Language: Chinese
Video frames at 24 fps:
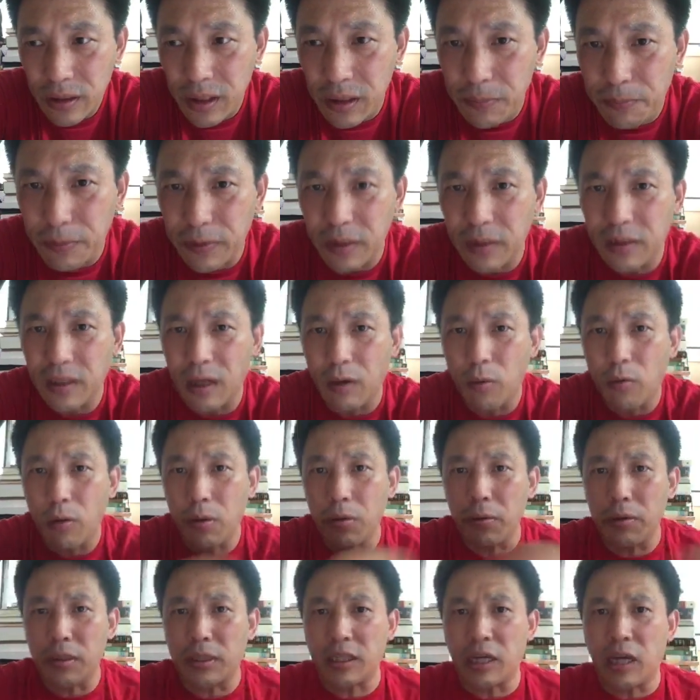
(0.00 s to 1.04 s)
你不能让
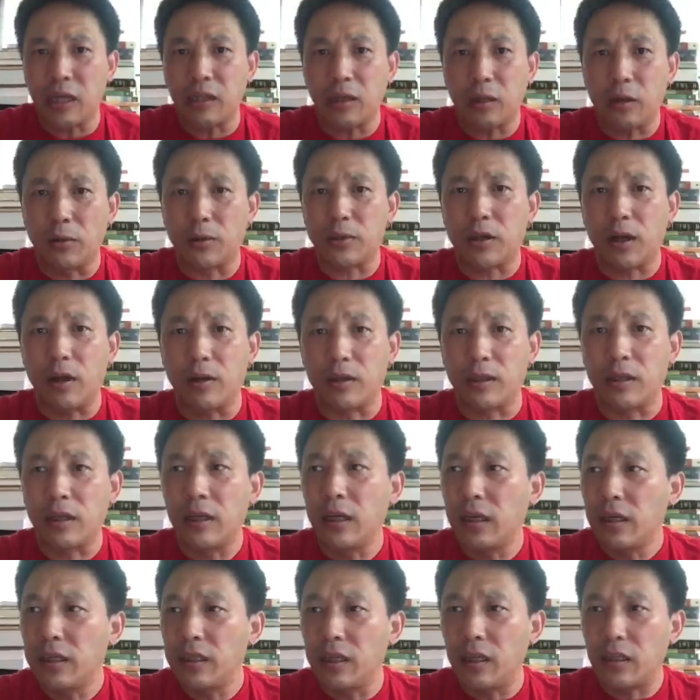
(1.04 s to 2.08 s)
光辉这样的狗操的
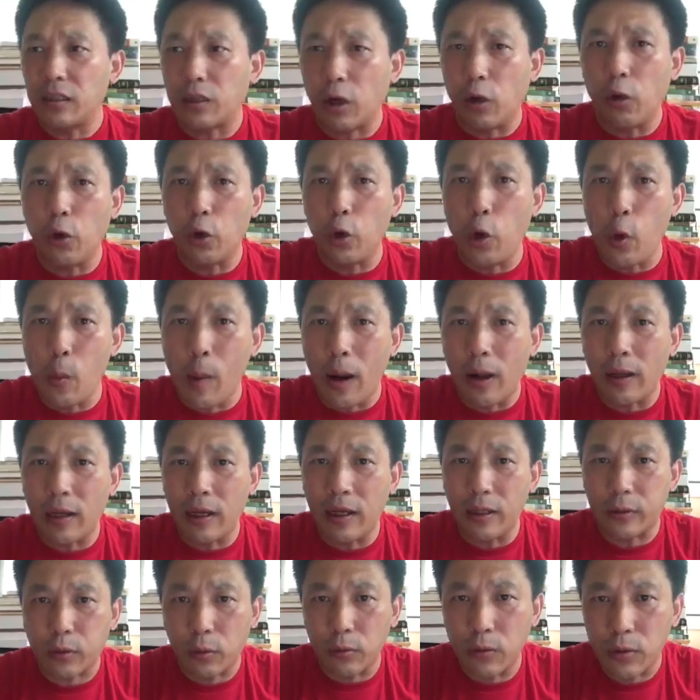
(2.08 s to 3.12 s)
一个臭流氓
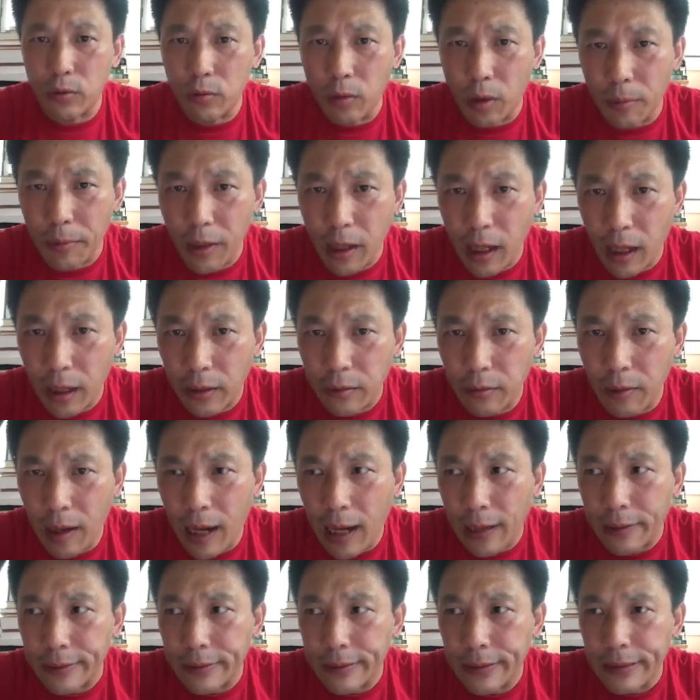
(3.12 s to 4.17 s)
来统治我们啊，对
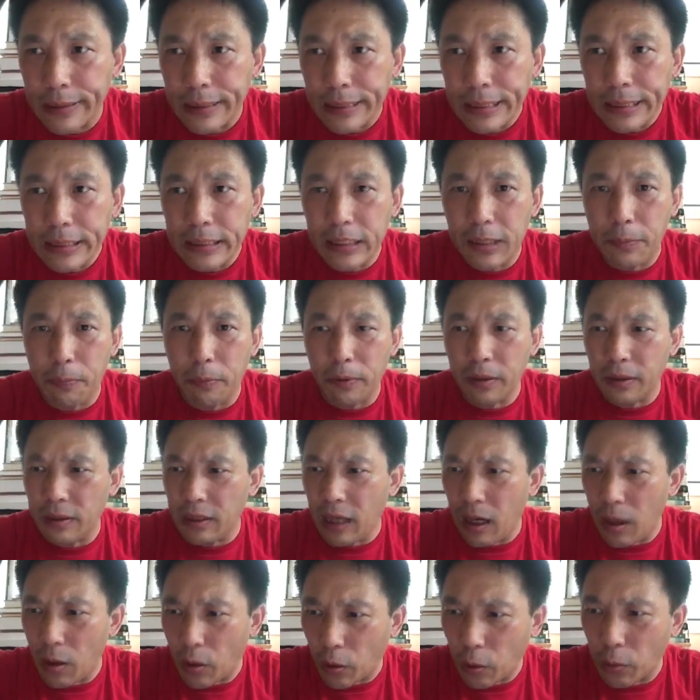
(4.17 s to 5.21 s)
吧？你不能
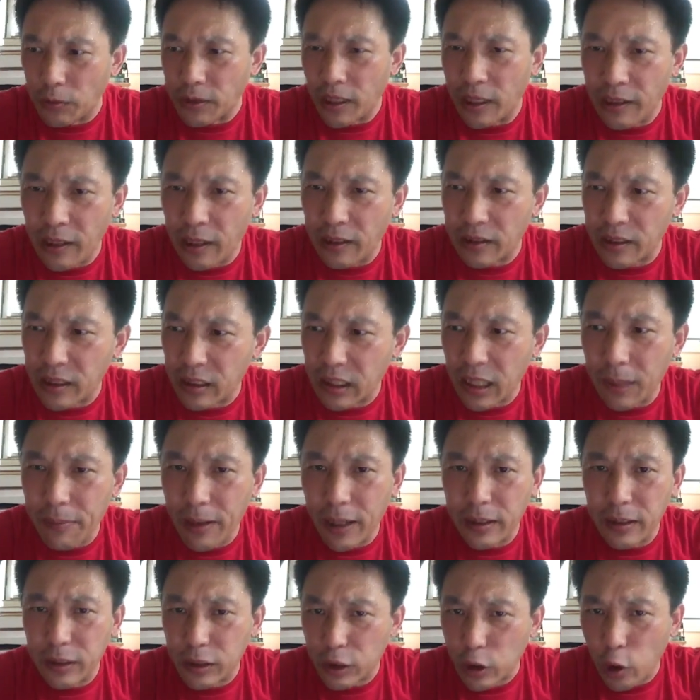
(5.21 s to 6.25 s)
让共产党这些他
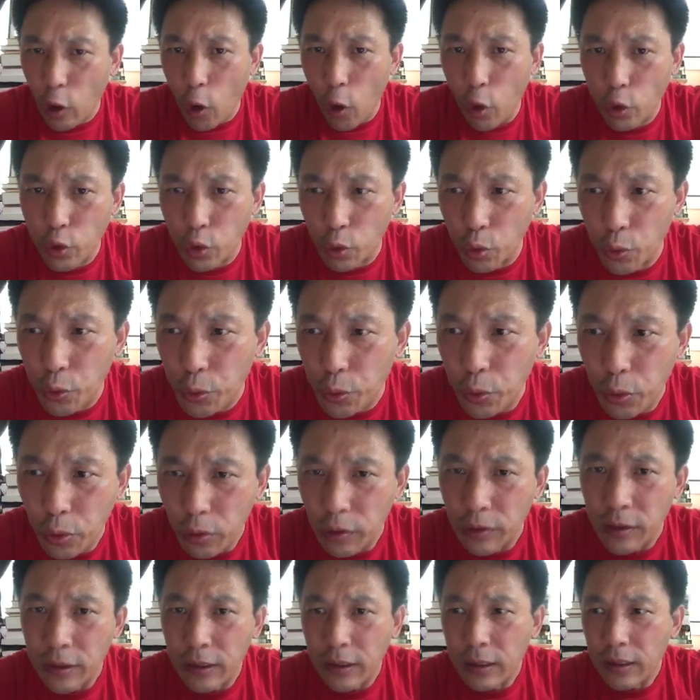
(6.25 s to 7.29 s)
妈的操纵舆
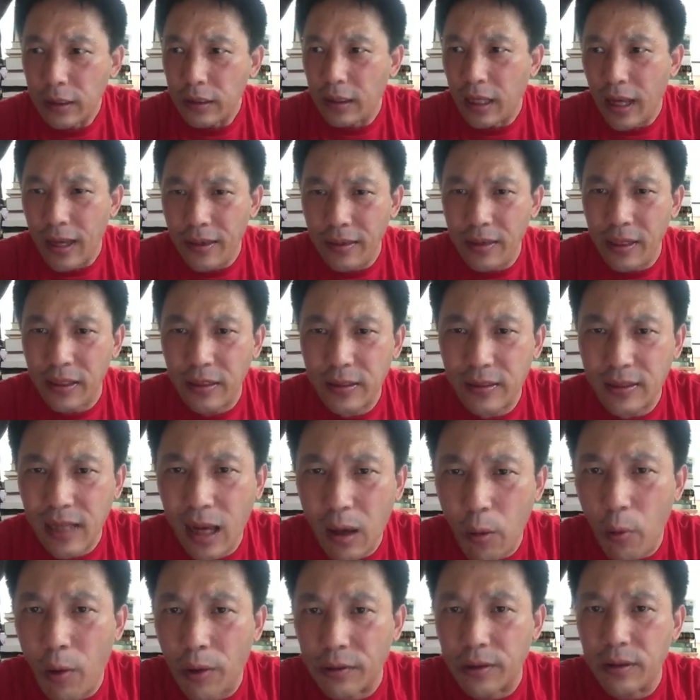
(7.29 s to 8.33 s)
论、天天
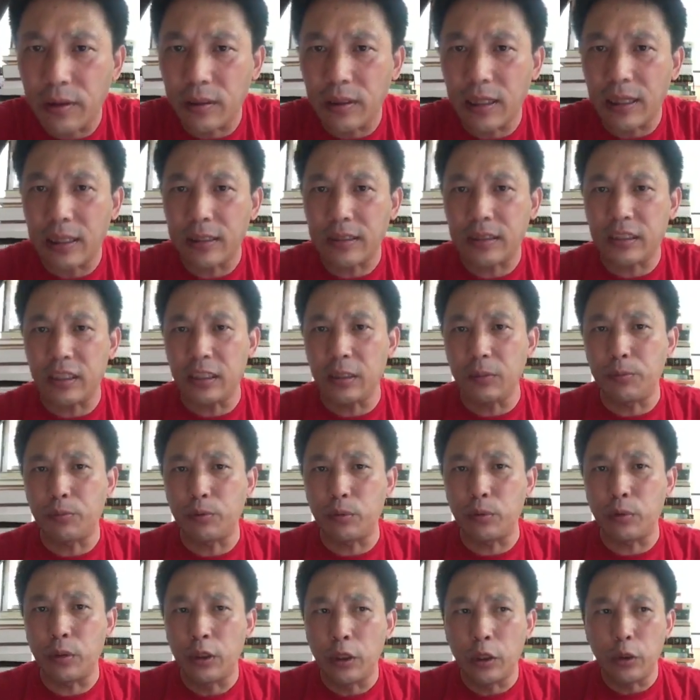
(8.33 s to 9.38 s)
撒谎的人来进一
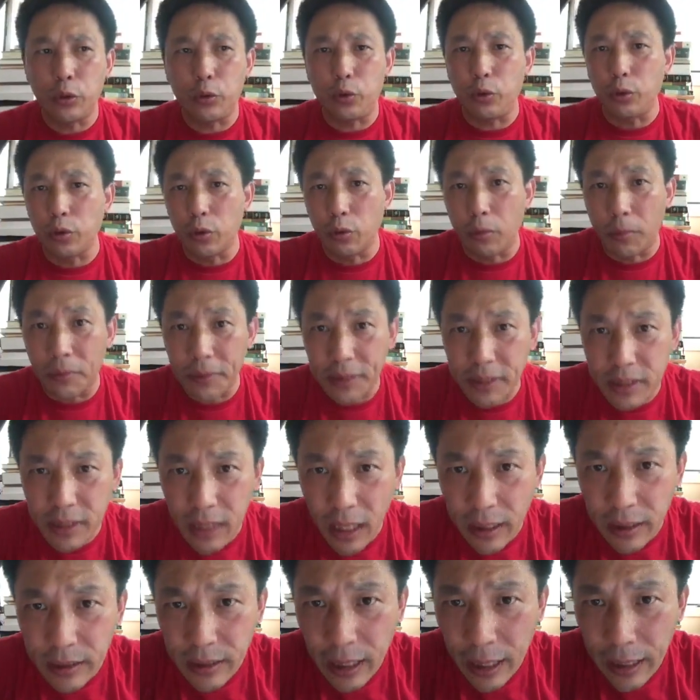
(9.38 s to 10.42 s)
步愚弄我们的
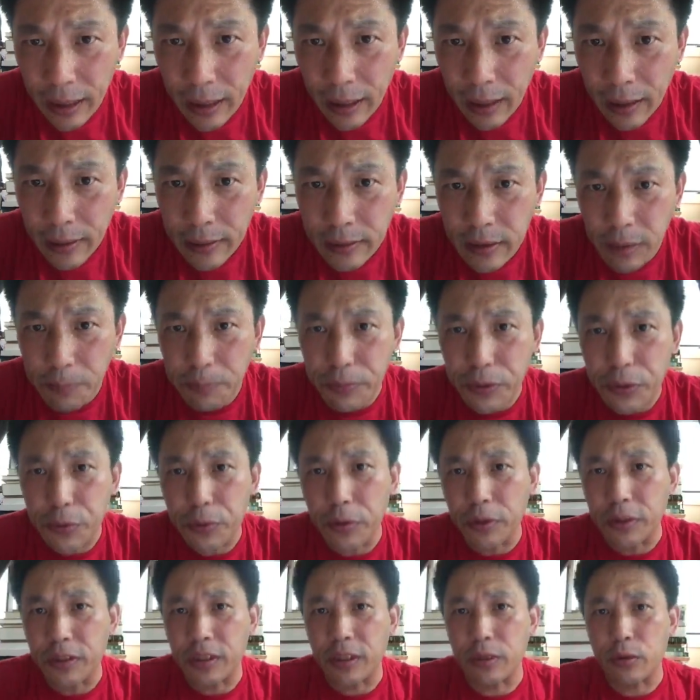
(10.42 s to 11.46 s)
下一代呀！这必
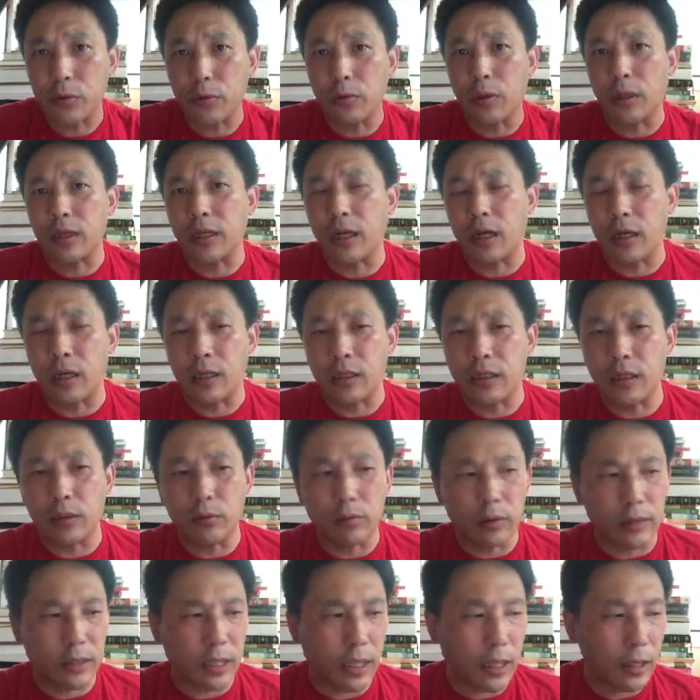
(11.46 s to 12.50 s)
须要结束啊，这个这个
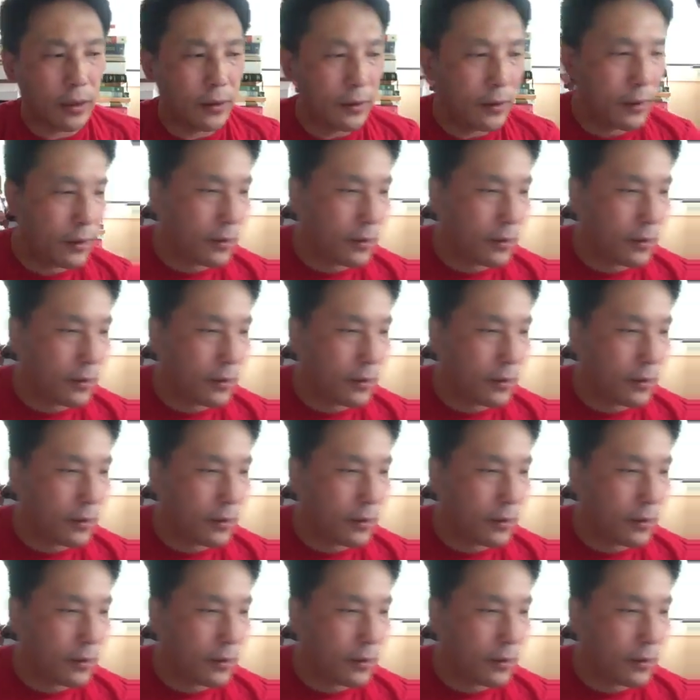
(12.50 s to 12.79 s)
状态。